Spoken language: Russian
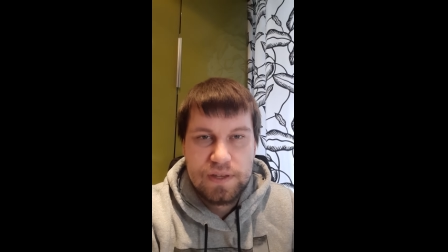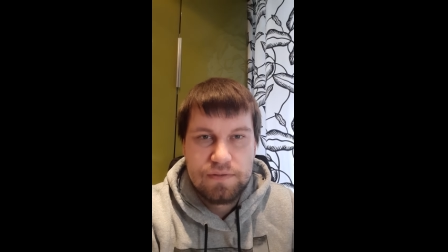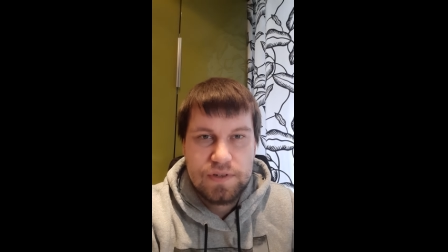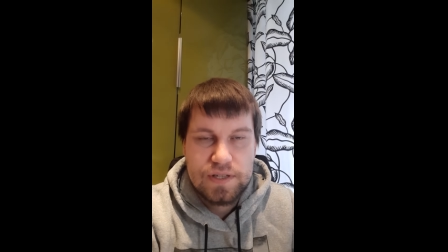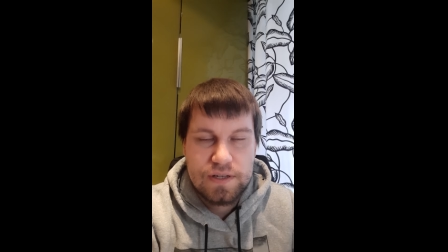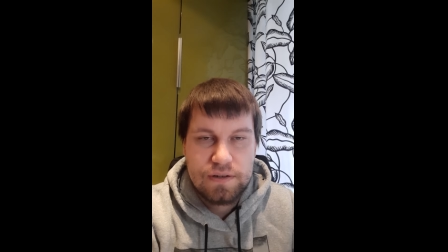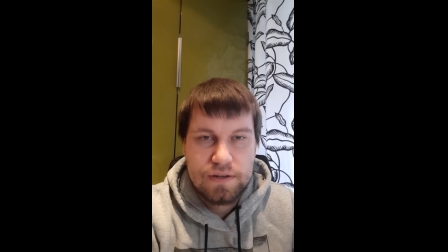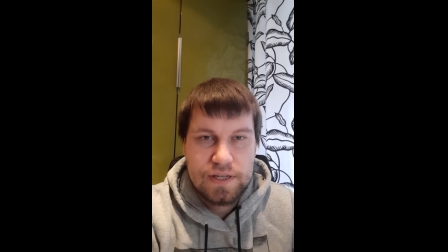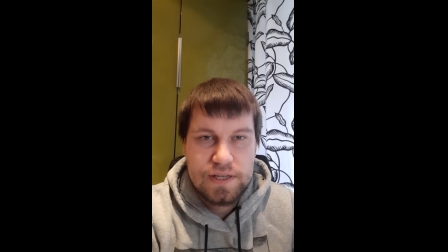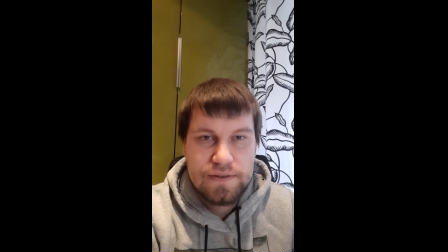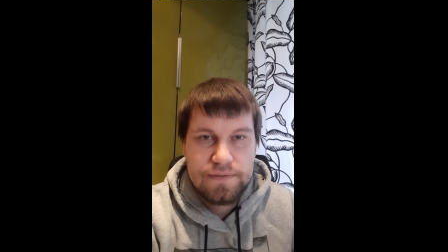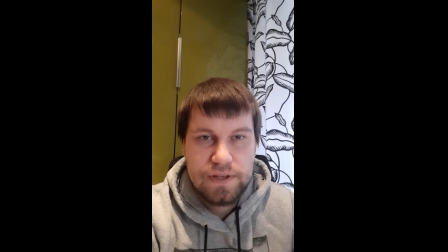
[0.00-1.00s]
вы, не знаю,
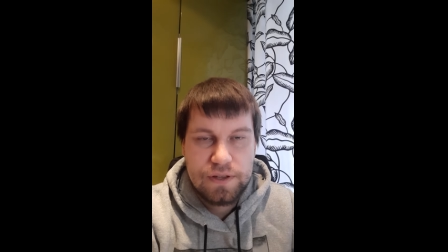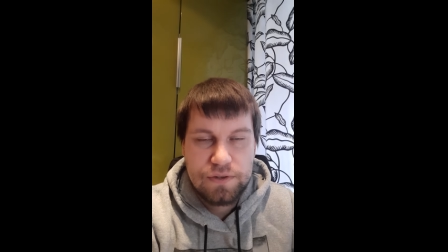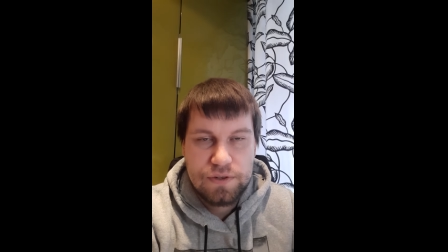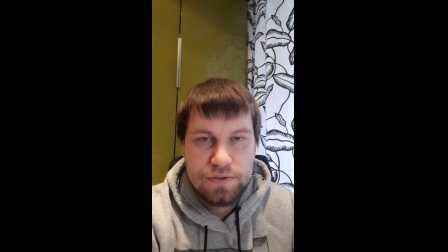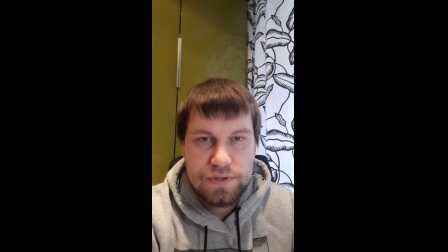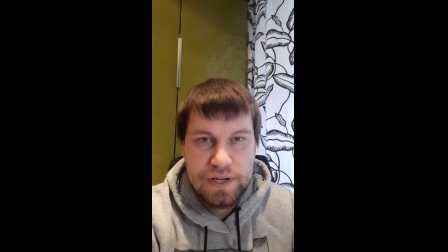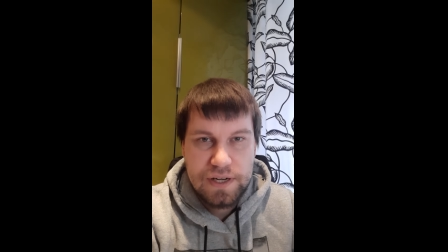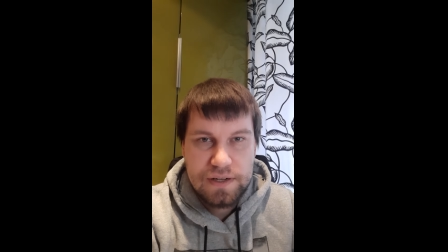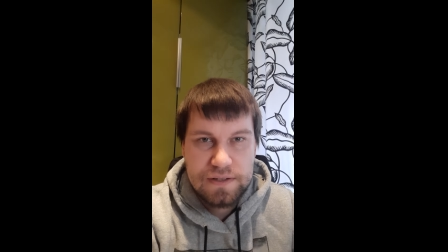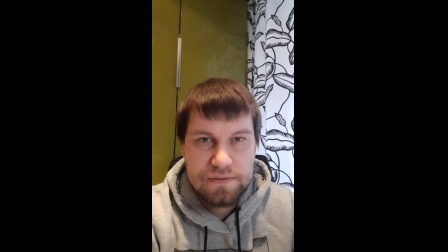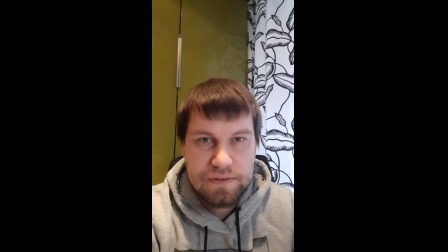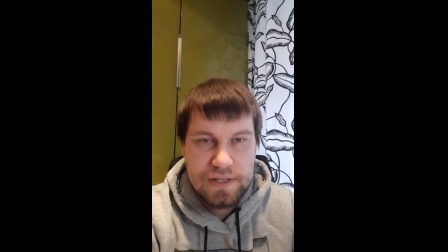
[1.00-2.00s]
хотите в киноиндустрии
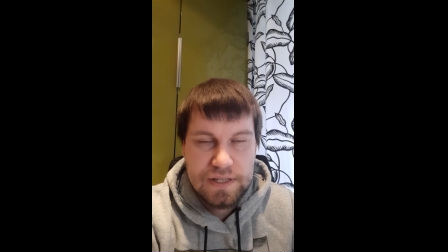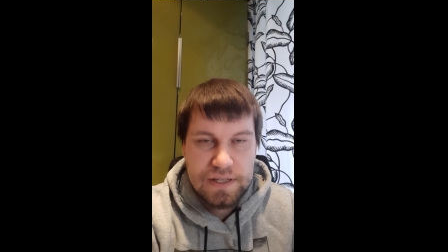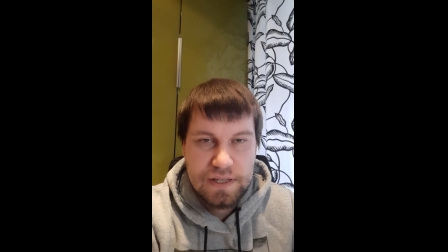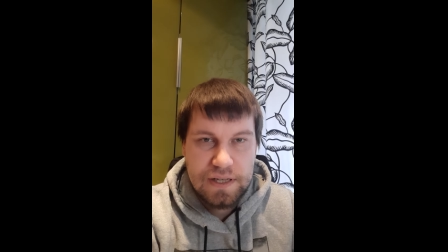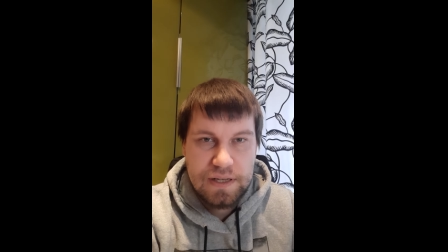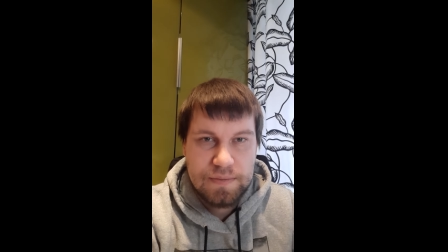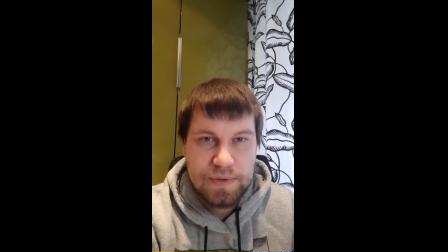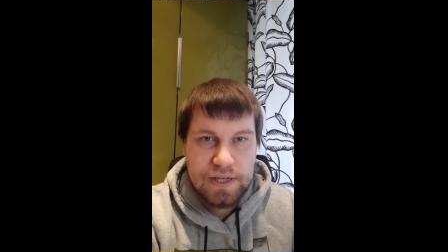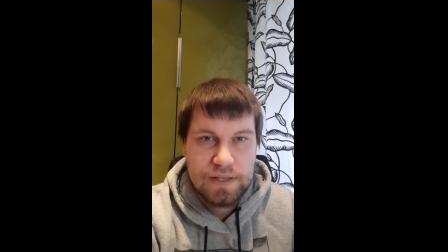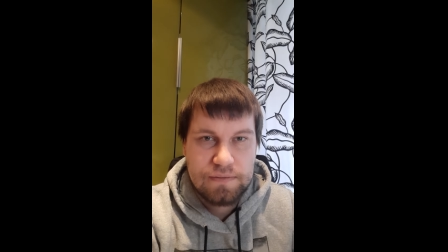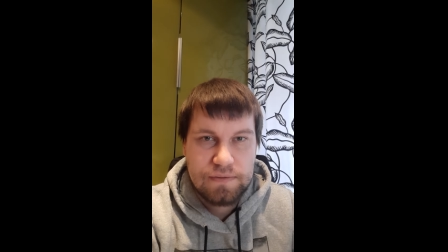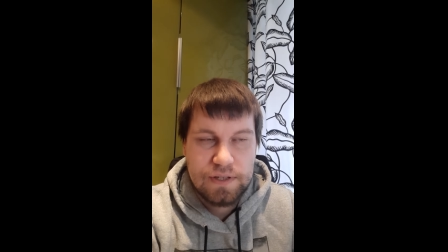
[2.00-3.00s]
развиваться, и при
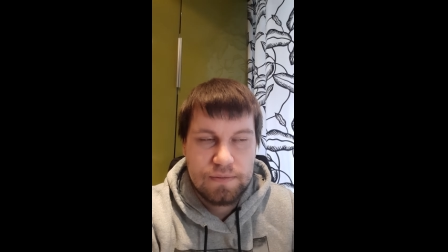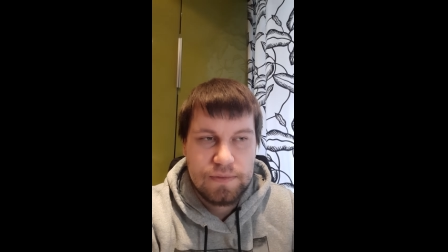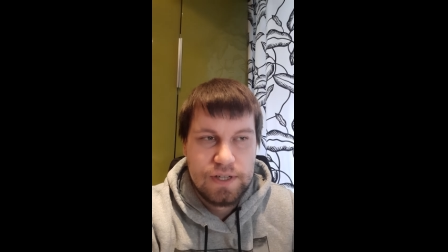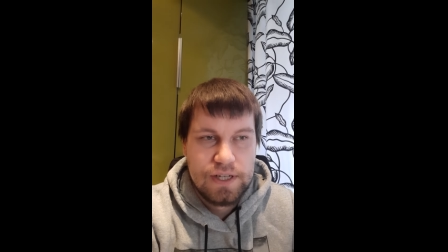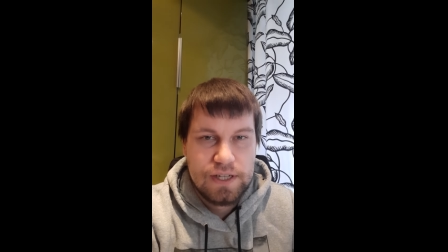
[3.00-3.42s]
этом вы там